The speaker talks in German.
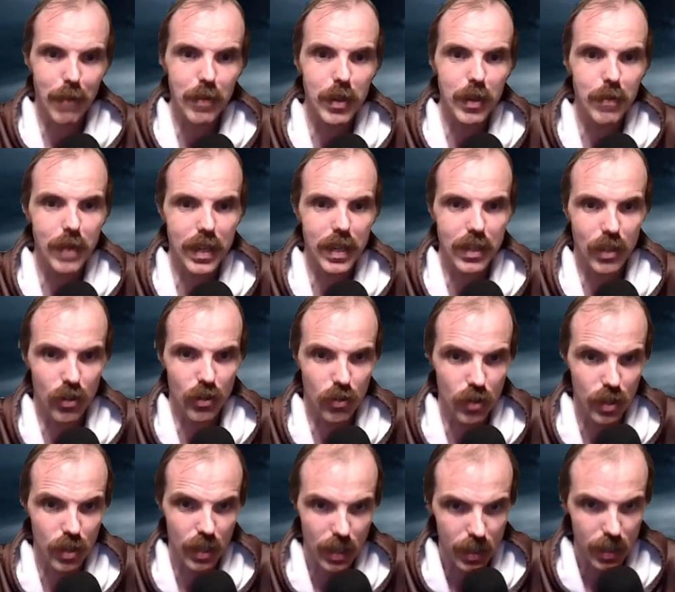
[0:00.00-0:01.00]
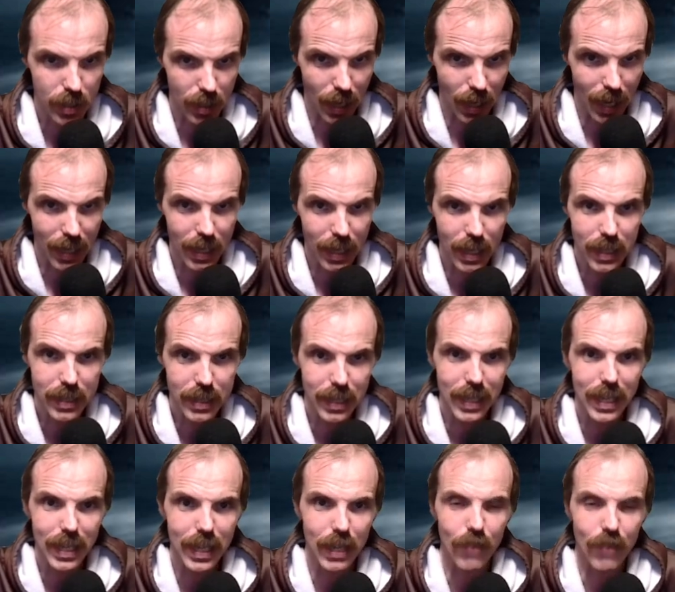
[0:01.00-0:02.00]
ich mir jetzt natürlich gestern
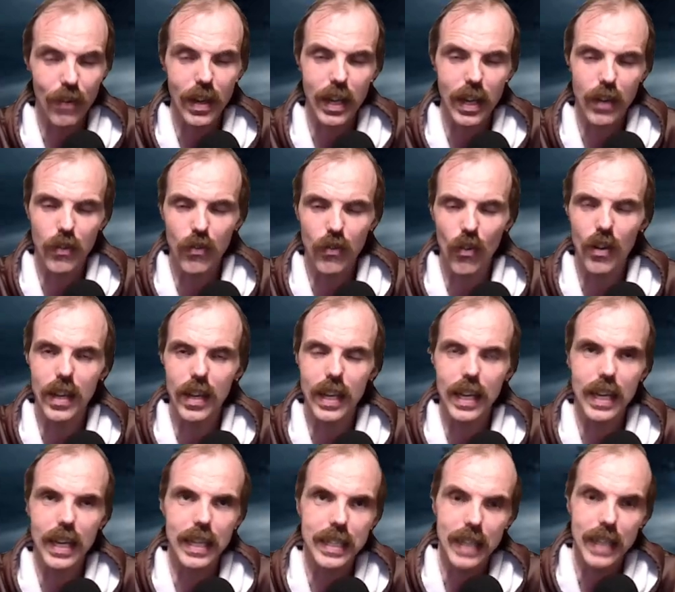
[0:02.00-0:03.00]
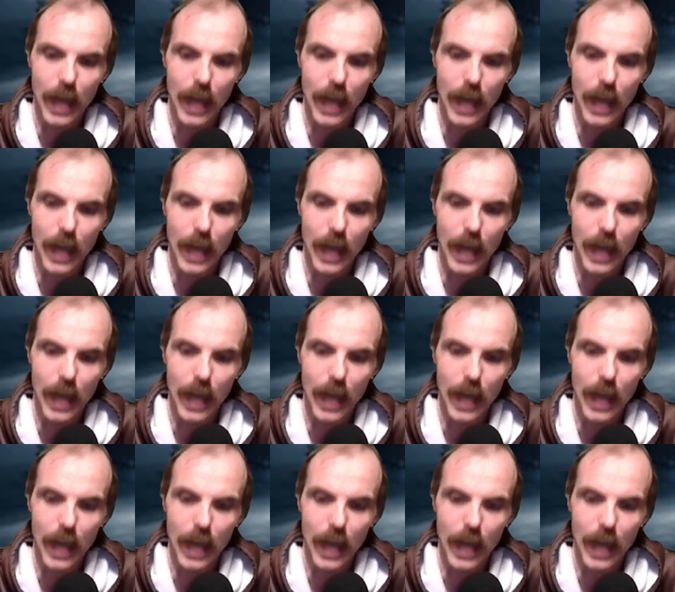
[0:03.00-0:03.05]
angesehen. Ich war jetzt neugierig,